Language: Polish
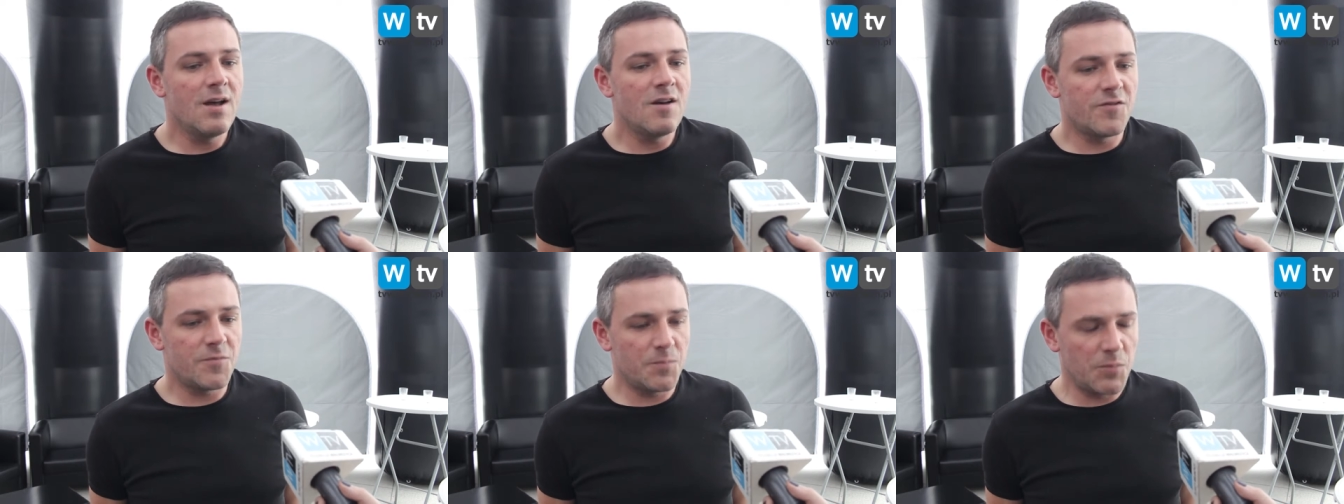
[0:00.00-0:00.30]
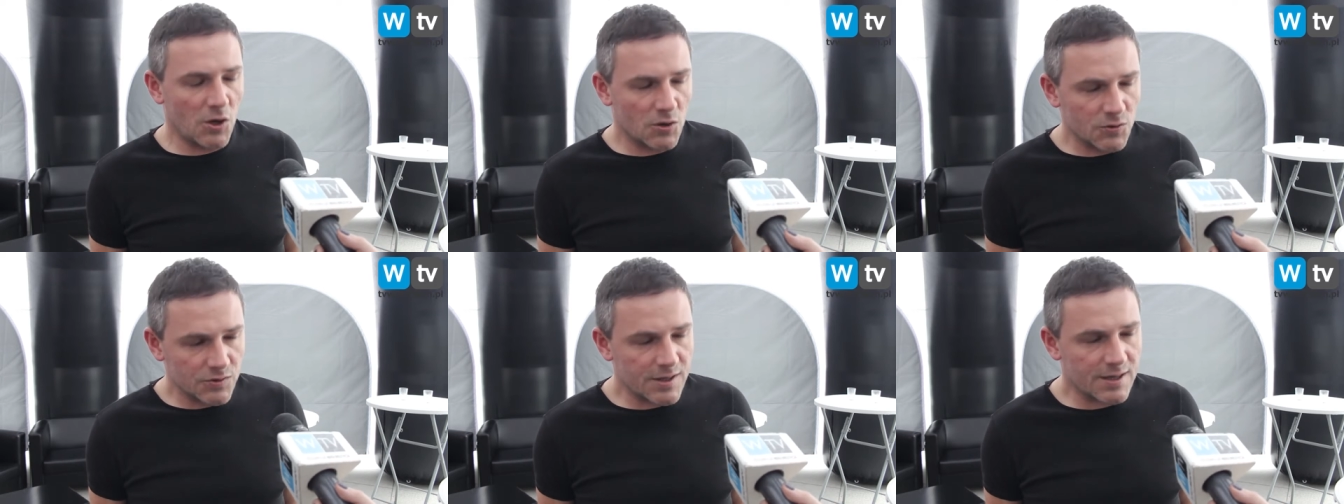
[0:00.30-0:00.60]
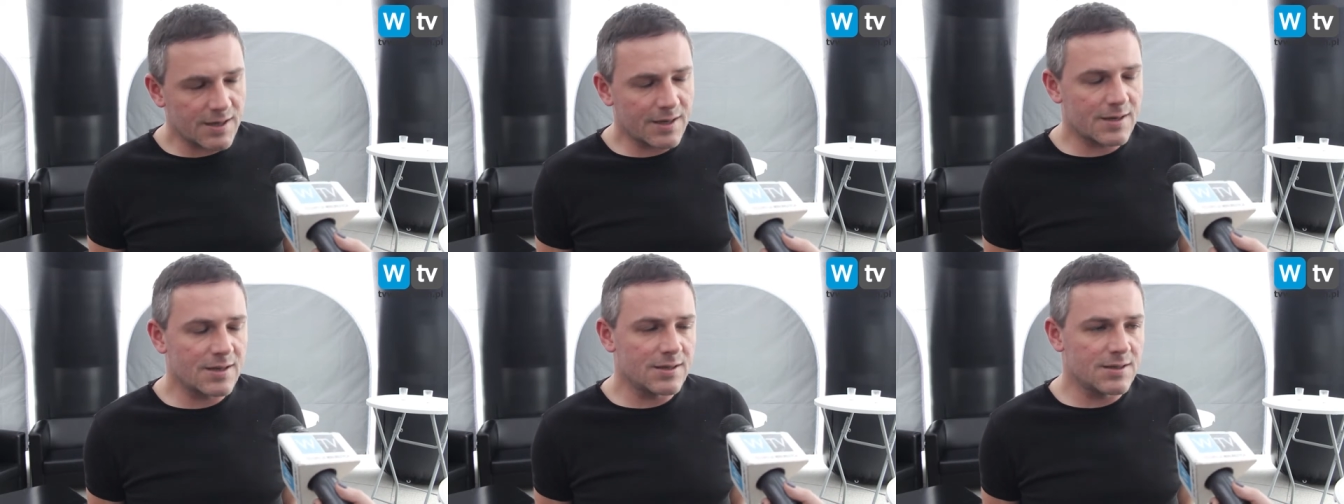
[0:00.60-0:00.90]
W
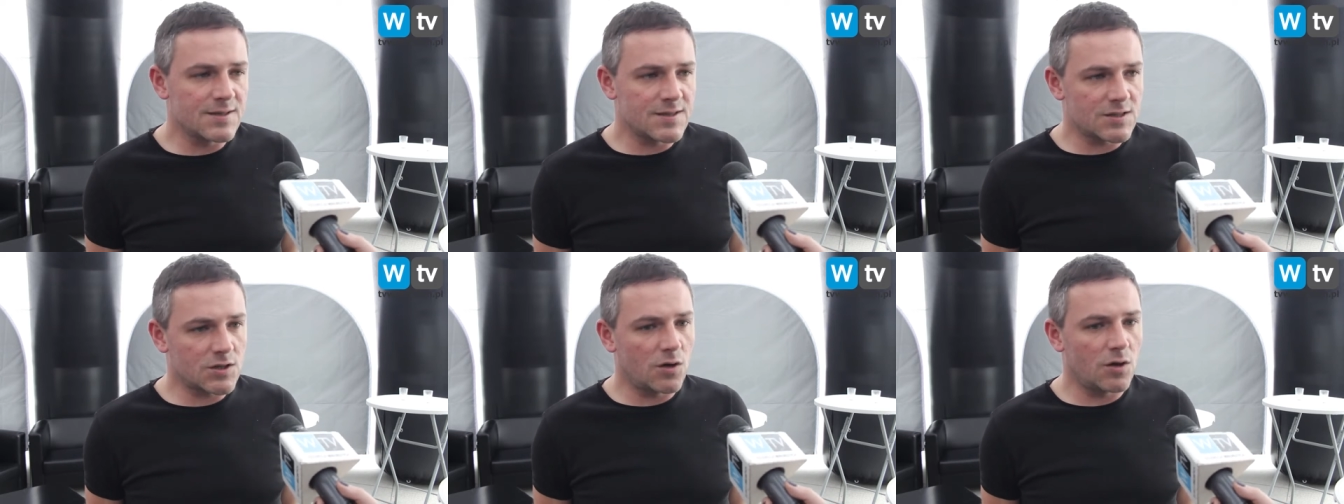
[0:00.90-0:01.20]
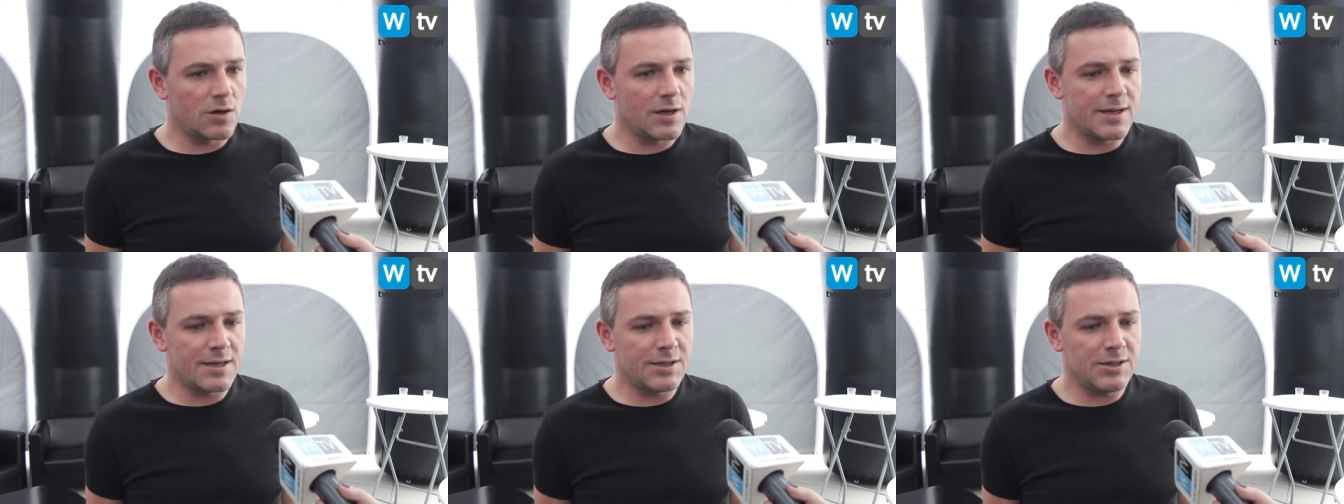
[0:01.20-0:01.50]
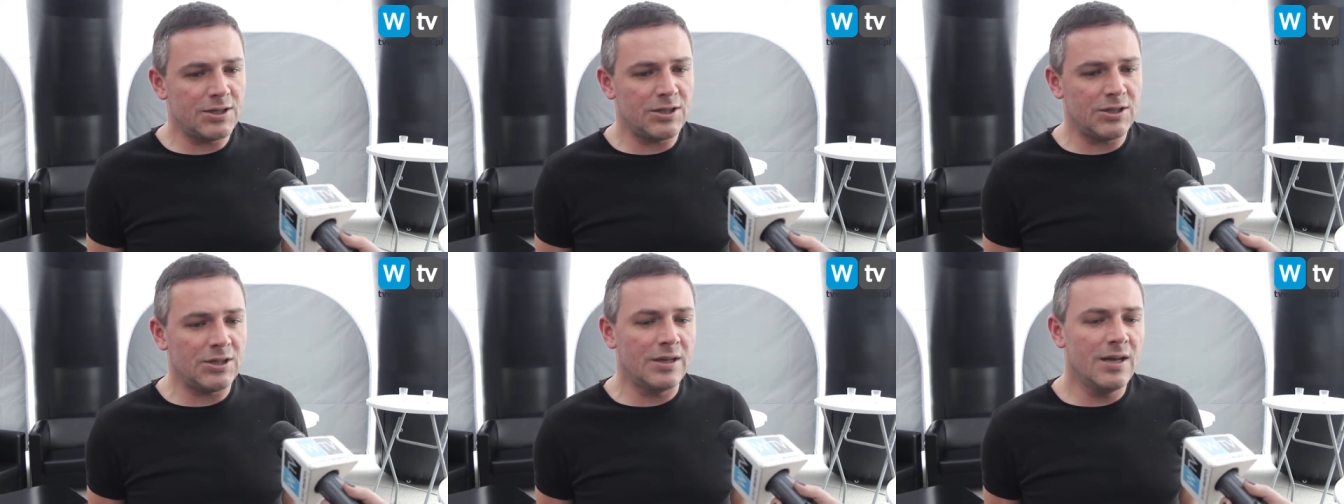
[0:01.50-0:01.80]
piątek e, z
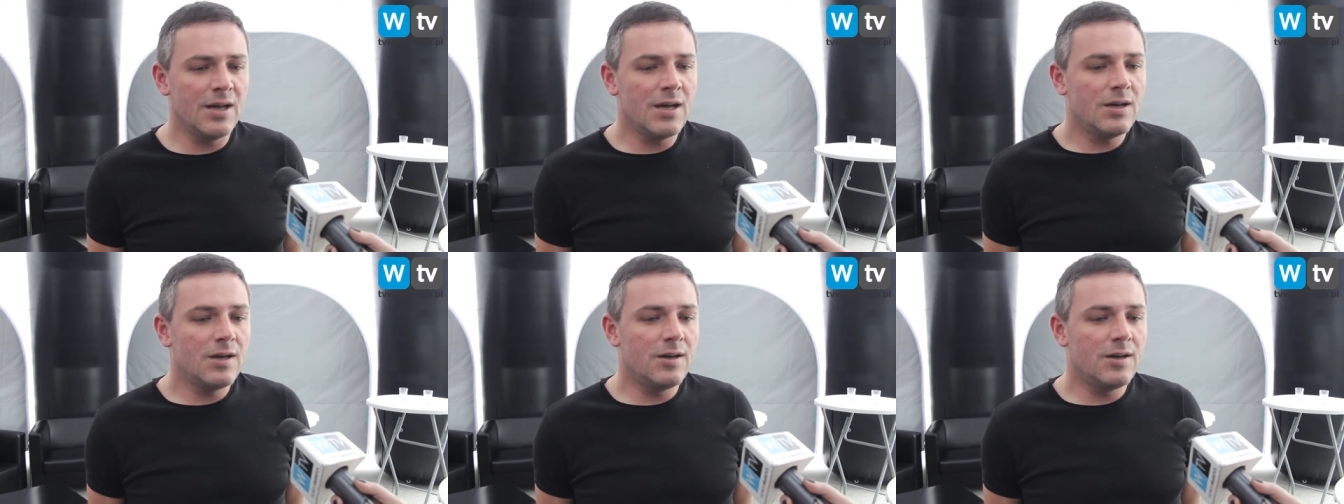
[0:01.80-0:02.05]
kolei